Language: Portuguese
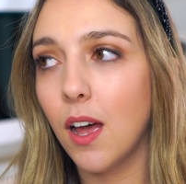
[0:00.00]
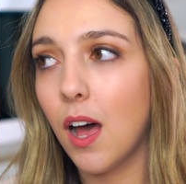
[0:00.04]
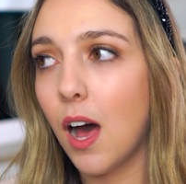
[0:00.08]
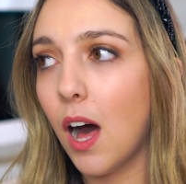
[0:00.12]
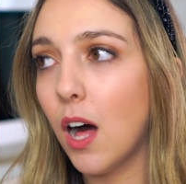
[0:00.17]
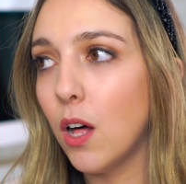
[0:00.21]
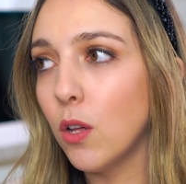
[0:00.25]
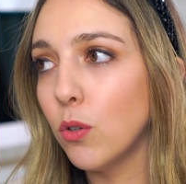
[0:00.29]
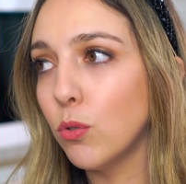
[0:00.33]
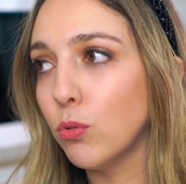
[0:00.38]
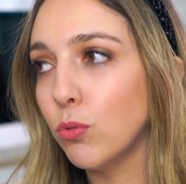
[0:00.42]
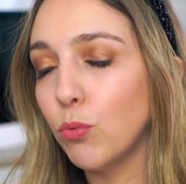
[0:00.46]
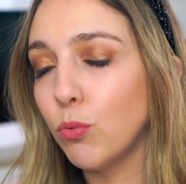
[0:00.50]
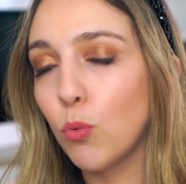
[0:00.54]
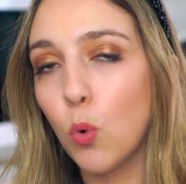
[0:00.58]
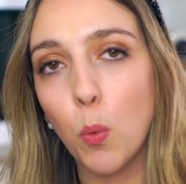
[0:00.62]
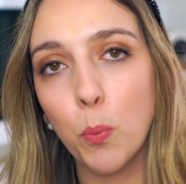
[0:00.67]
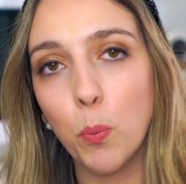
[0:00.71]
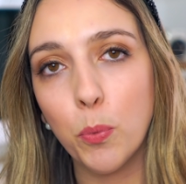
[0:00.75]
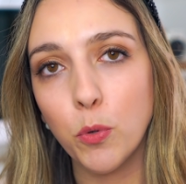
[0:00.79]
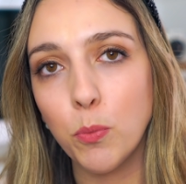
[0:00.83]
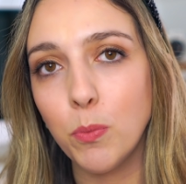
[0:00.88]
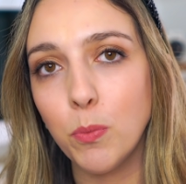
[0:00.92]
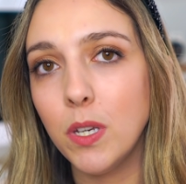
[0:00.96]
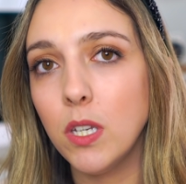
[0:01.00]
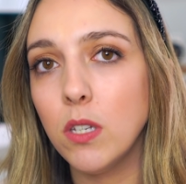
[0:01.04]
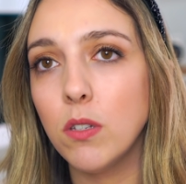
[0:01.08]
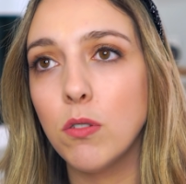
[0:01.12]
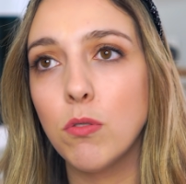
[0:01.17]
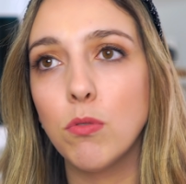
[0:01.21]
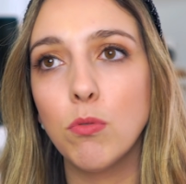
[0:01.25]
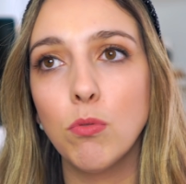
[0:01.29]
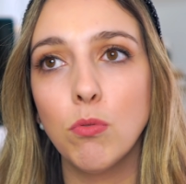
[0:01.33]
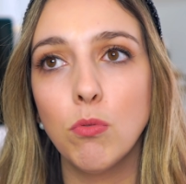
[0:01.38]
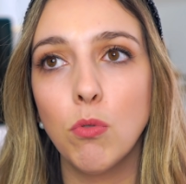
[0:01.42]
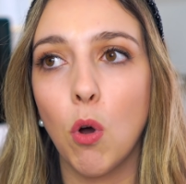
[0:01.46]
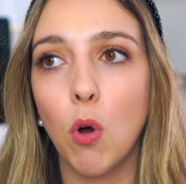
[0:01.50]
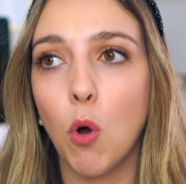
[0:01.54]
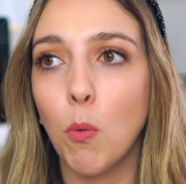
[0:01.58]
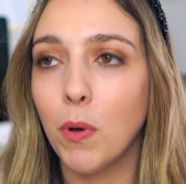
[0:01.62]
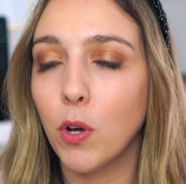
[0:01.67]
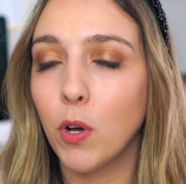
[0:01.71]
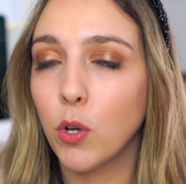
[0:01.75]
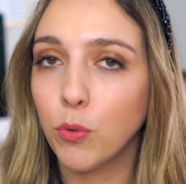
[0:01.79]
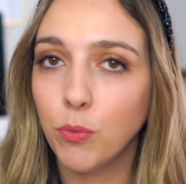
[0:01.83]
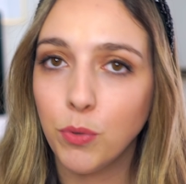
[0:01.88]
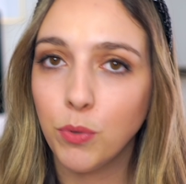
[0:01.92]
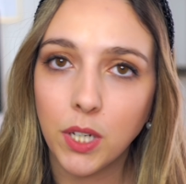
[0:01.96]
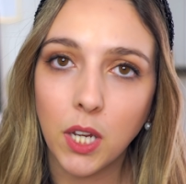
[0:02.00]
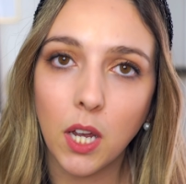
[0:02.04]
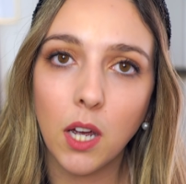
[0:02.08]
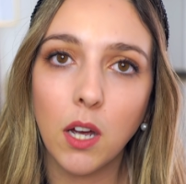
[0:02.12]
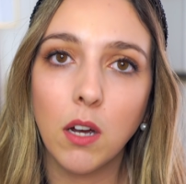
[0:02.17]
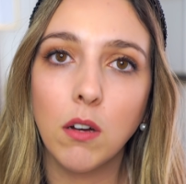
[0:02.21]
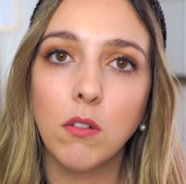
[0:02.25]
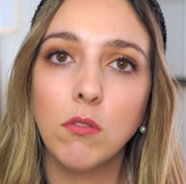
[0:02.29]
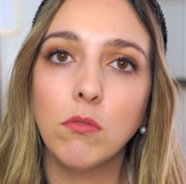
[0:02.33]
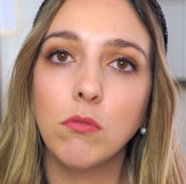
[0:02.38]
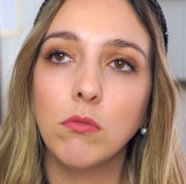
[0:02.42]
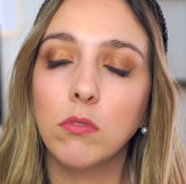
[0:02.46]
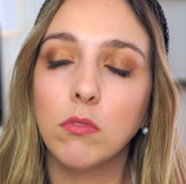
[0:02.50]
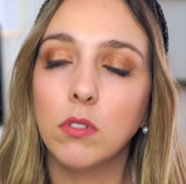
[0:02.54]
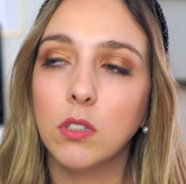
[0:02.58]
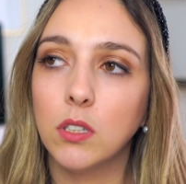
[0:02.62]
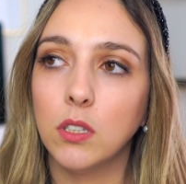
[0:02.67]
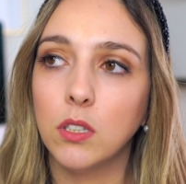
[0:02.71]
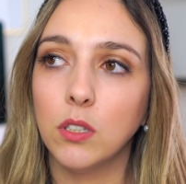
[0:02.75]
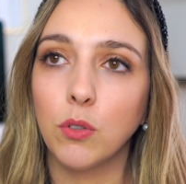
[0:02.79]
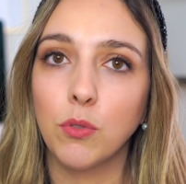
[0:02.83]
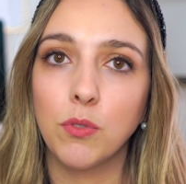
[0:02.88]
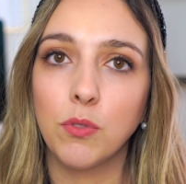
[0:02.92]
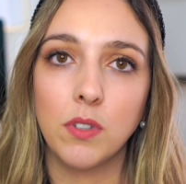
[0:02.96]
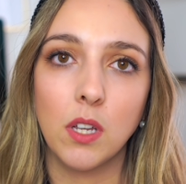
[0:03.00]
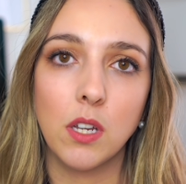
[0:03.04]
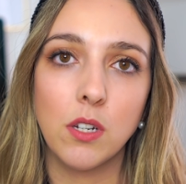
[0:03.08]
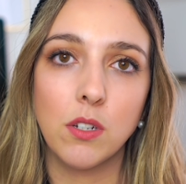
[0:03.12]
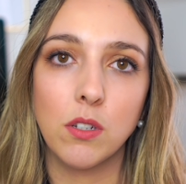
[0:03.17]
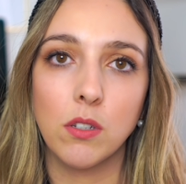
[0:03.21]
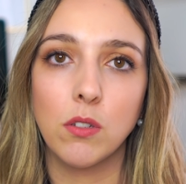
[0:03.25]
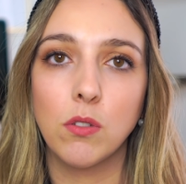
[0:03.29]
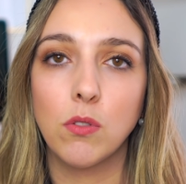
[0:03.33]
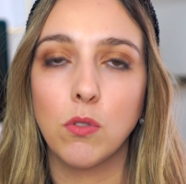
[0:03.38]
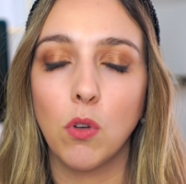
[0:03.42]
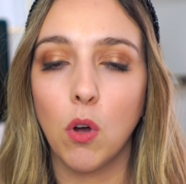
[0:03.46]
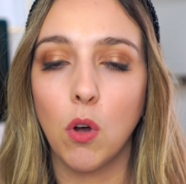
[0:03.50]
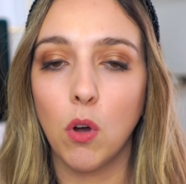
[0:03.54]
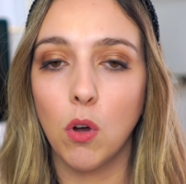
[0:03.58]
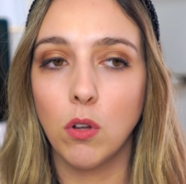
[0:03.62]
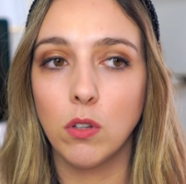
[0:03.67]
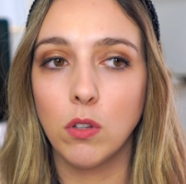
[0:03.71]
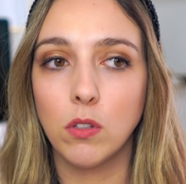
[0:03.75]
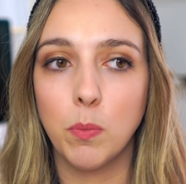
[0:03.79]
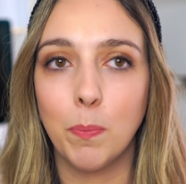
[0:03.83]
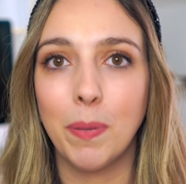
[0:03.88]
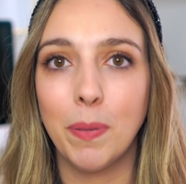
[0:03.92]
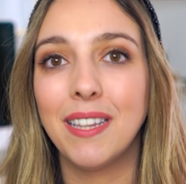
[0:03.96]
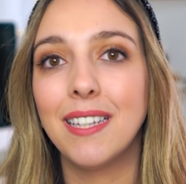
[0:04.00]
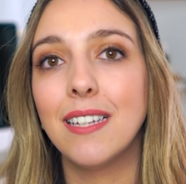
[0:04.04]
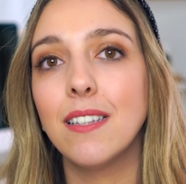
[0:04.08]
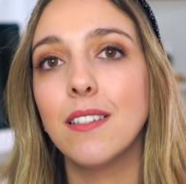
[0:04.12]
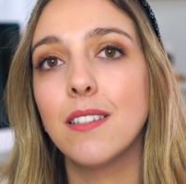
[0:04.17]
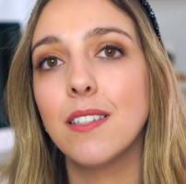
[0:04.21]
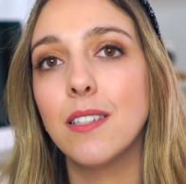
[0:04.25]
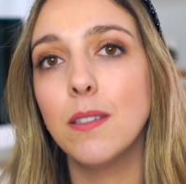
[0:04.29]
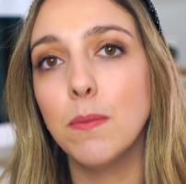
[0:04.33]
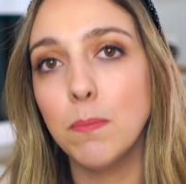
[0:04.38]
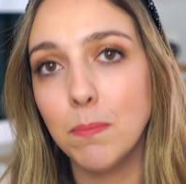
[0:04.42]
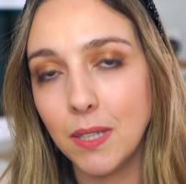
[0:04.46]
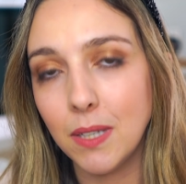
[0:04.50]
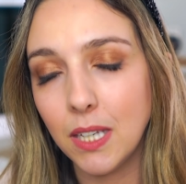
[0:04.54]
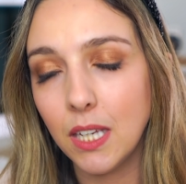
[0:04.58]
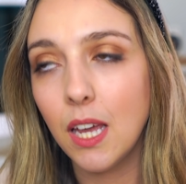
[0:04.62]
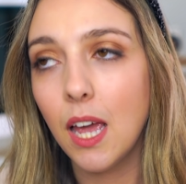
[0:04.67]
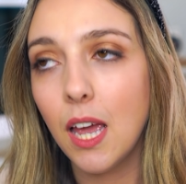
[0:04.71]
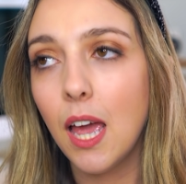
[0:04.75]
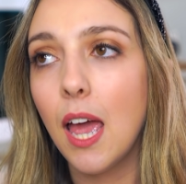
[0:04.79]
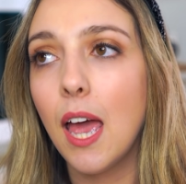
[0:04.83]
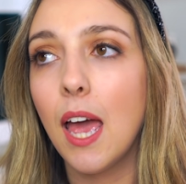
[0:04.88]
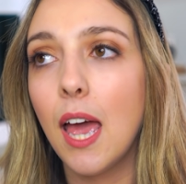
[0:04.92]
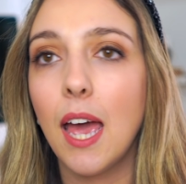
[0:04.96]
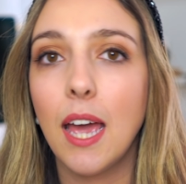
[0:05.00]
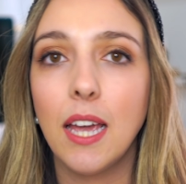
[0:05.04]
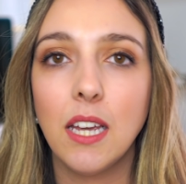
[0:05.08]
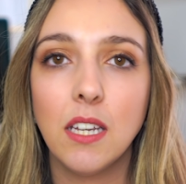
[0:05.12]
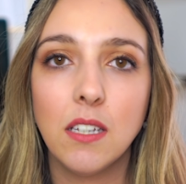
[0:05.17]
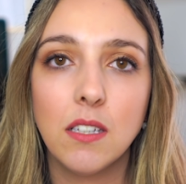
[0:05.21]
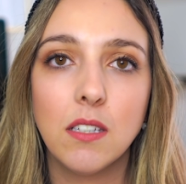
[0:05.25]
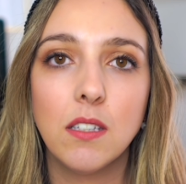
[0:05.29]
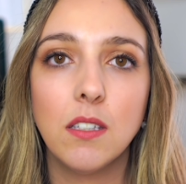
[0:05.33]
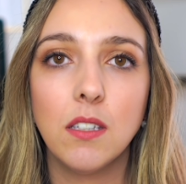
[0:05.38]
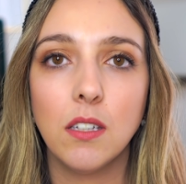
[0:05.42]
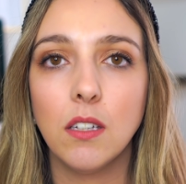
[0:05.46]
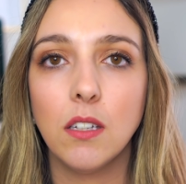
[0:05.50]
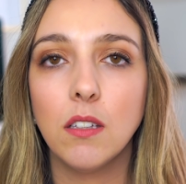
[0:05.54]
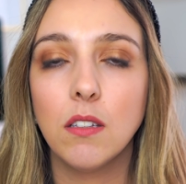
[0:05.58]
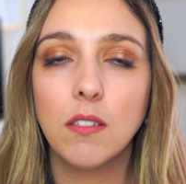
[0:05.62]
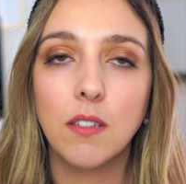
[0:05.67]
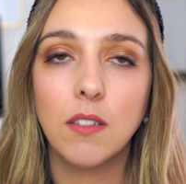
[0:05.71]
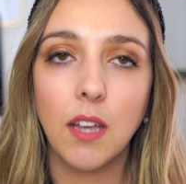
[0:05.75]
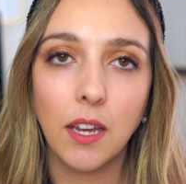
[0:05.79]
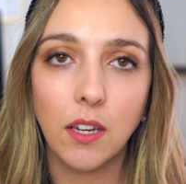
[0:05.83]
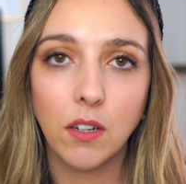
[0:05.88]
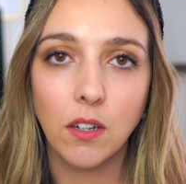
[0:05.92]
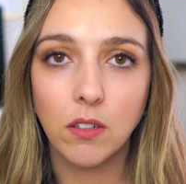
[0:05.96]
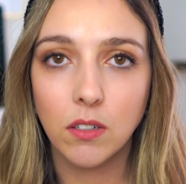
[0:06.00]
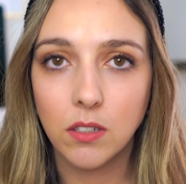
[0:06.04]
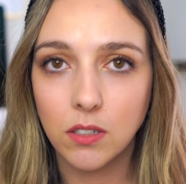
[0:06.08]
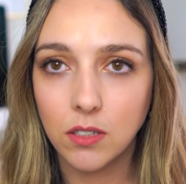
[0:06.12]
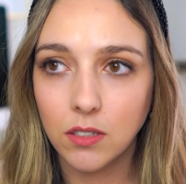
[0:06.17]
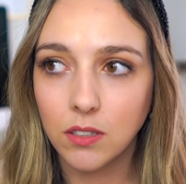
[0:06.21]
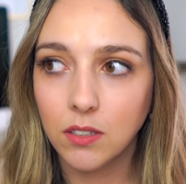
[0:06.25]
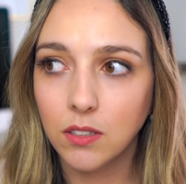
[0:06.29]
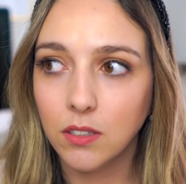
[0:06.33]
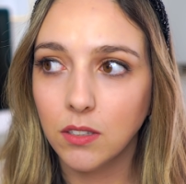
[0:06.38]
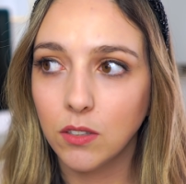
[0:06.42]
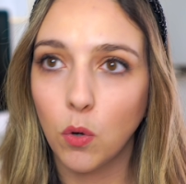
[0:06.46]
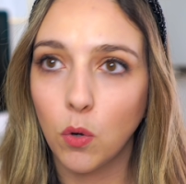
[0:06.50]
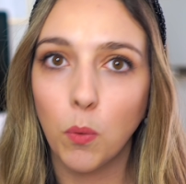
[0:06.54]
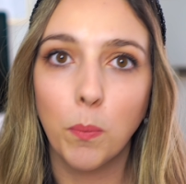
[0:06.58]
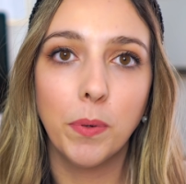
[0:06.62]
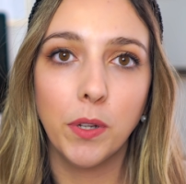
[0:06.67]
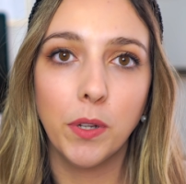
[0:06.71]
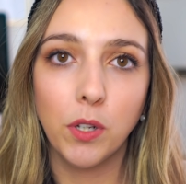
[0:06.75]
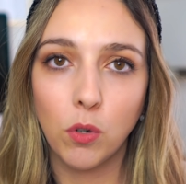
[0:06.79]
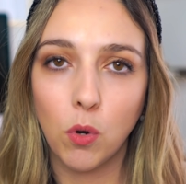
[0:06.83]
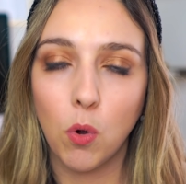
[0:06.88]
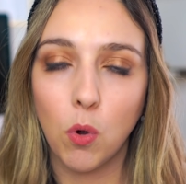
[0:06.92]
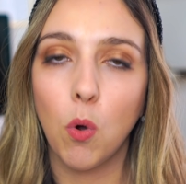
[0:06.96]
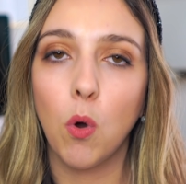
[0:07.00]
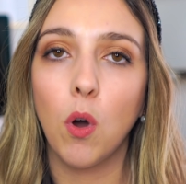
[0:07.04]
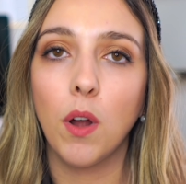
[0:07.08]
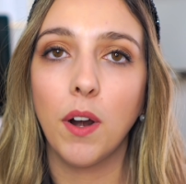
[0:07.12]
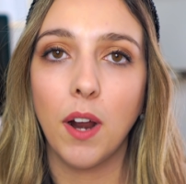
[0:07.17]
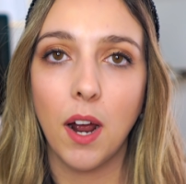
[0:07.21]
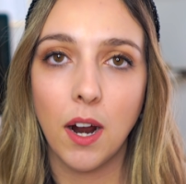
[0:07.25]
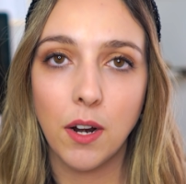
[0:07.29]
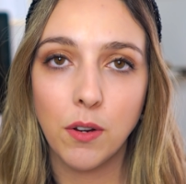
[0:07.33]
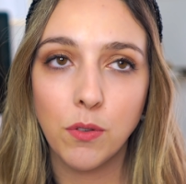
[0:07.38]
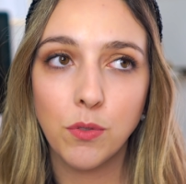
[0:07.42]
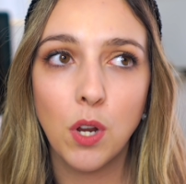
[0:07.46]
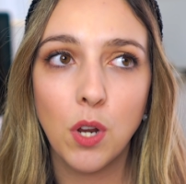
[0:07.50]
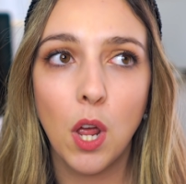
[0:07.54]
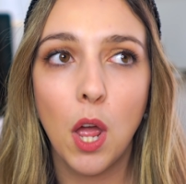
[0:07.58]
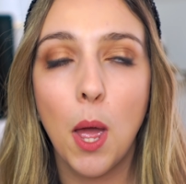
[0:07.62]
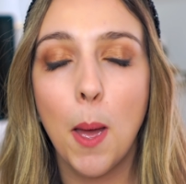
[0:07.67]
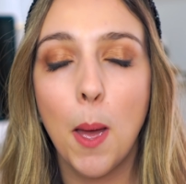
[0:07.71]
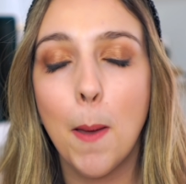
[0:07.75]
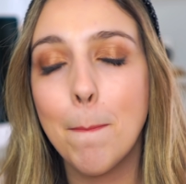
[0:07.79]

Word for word: algum compromisso ou uma reunião que não seja só dependente de mim, aí sim tenho que cumprir com horários,